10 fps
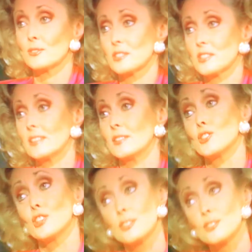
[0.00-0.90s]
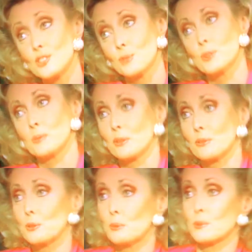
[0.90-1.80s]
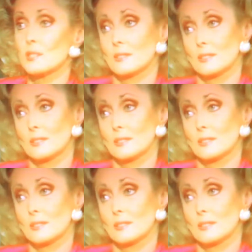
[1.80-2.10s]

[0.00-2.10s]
Gracias por haber mandado la sopa de pollo a mi